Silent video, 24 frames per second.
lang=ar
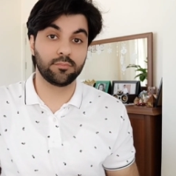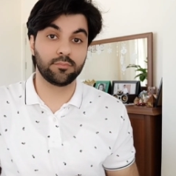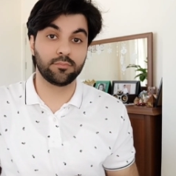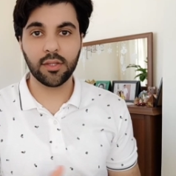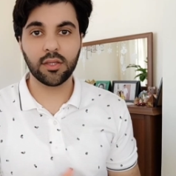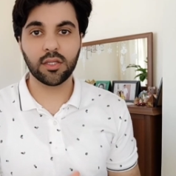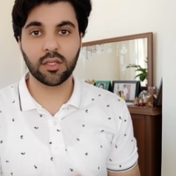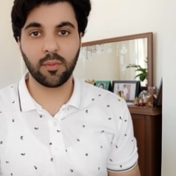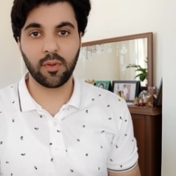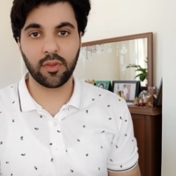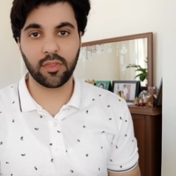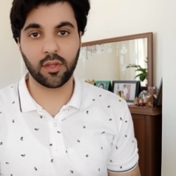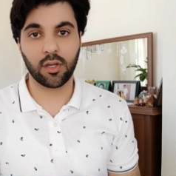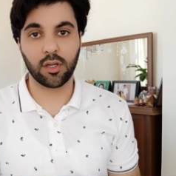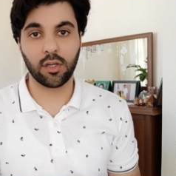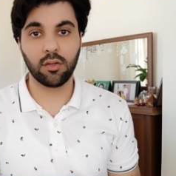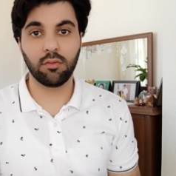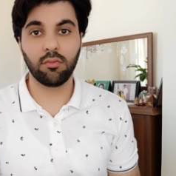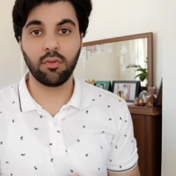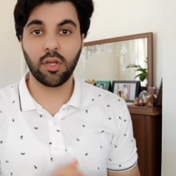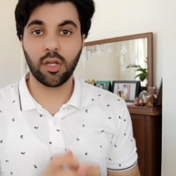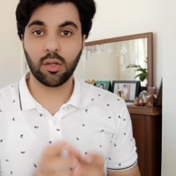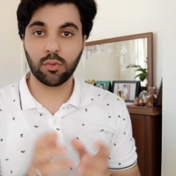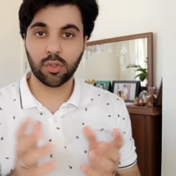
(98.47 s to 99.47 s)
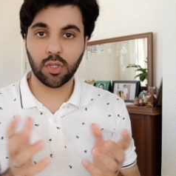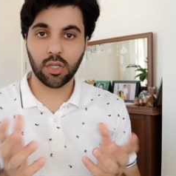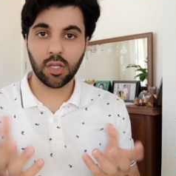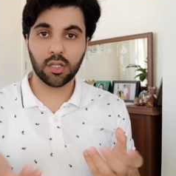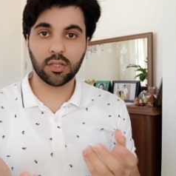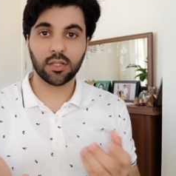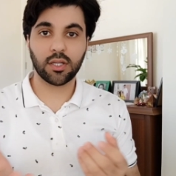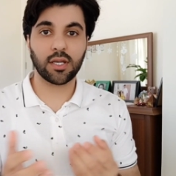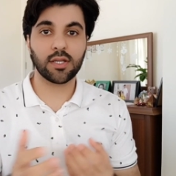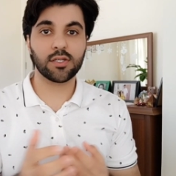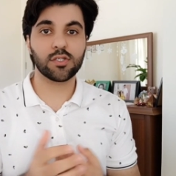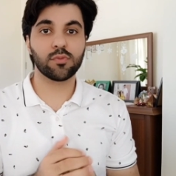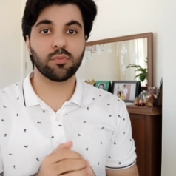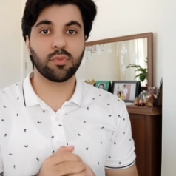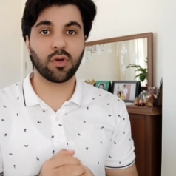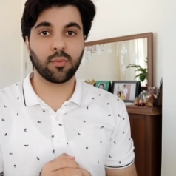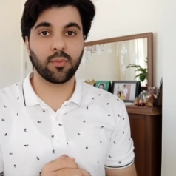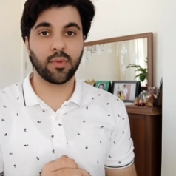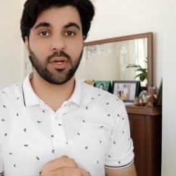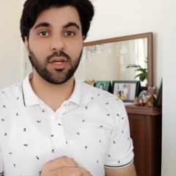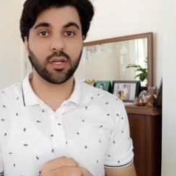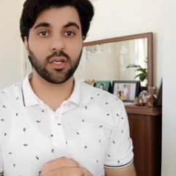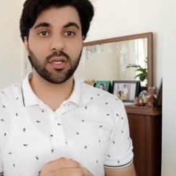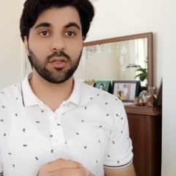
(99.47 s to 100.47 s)
انت مثلا لو دخلت على سوبر
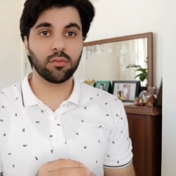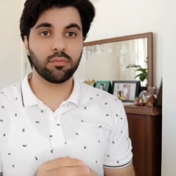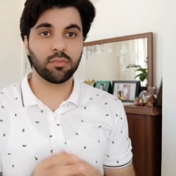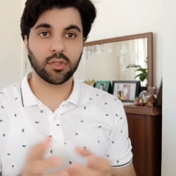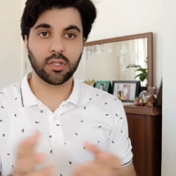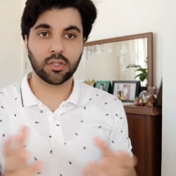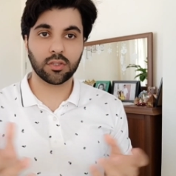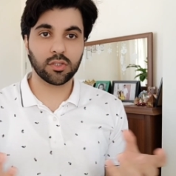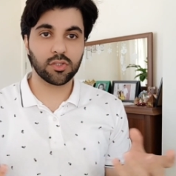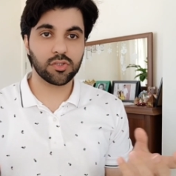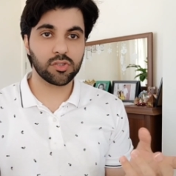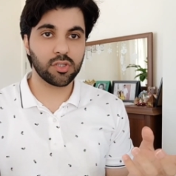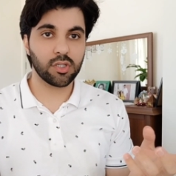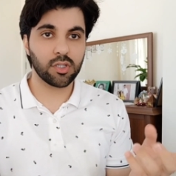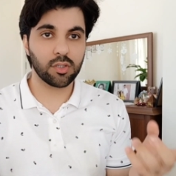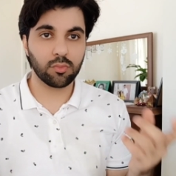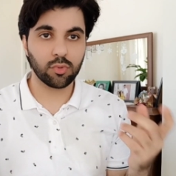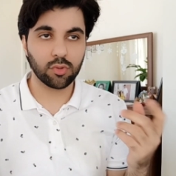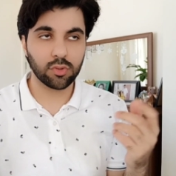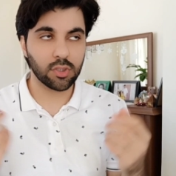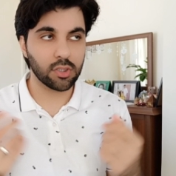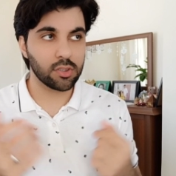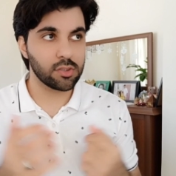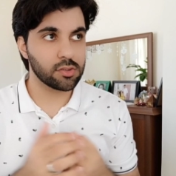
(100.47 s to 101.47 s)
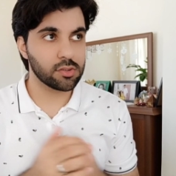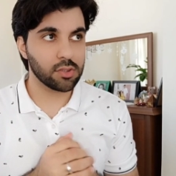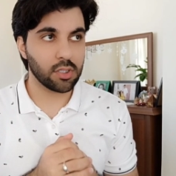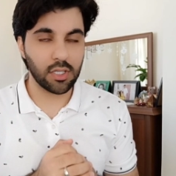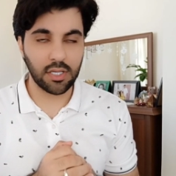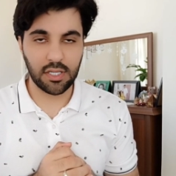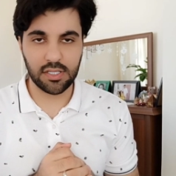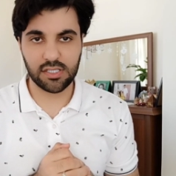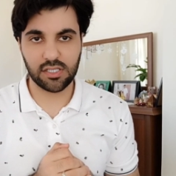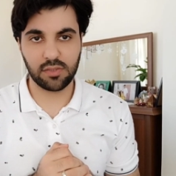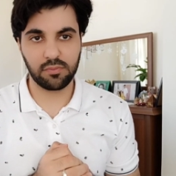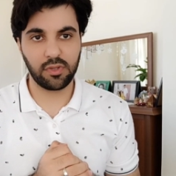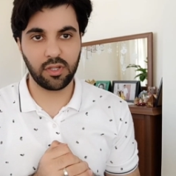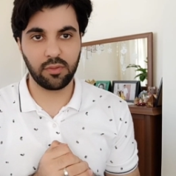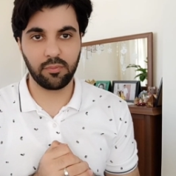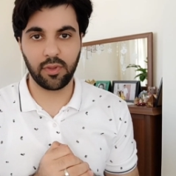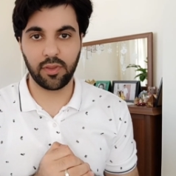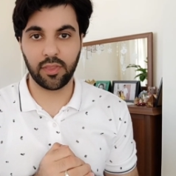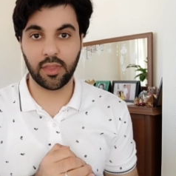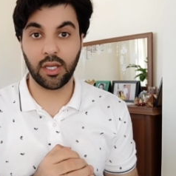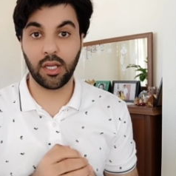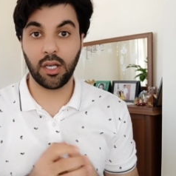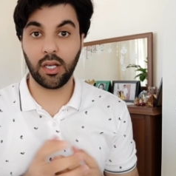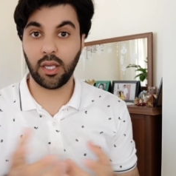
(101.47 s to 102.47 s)
ماركت بدك تشتري منتج على سبيل
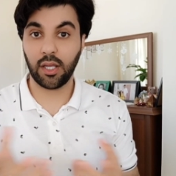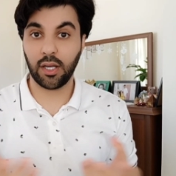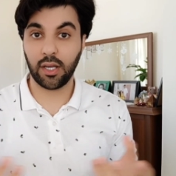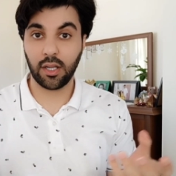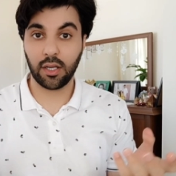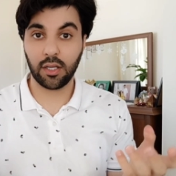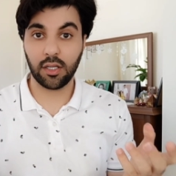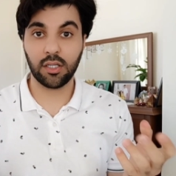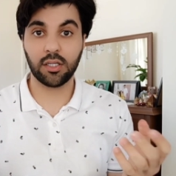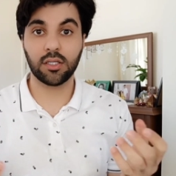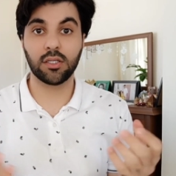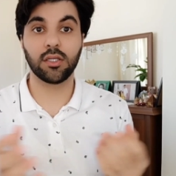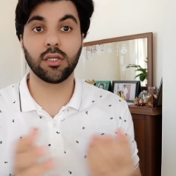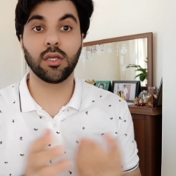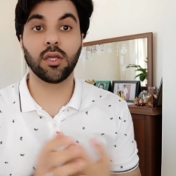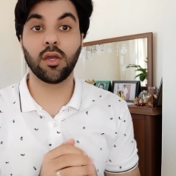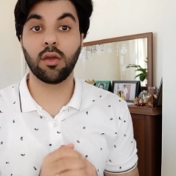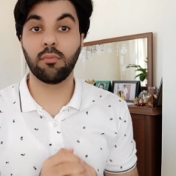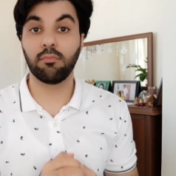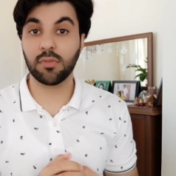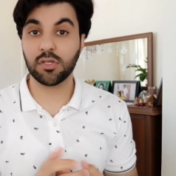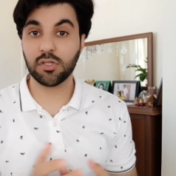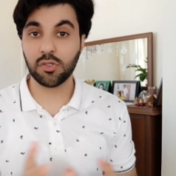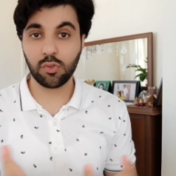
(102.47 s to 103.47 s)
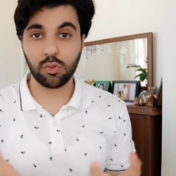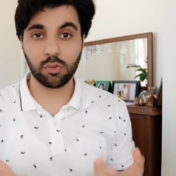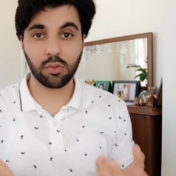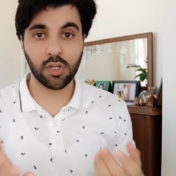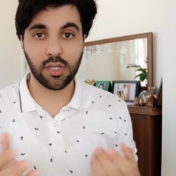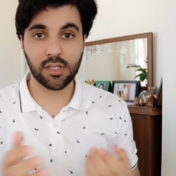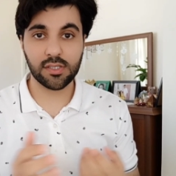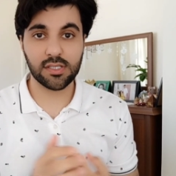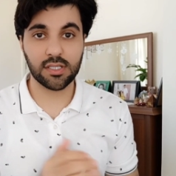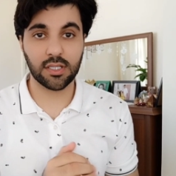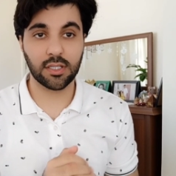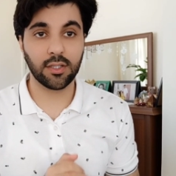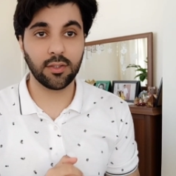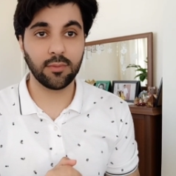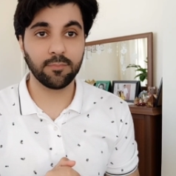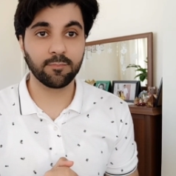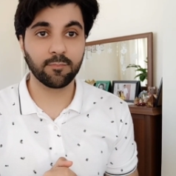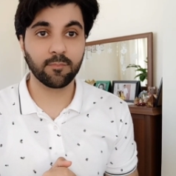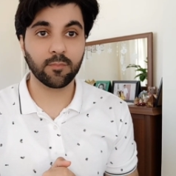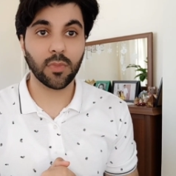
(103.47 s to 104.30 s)
المثال خلينا نحكي مسحوق غسيل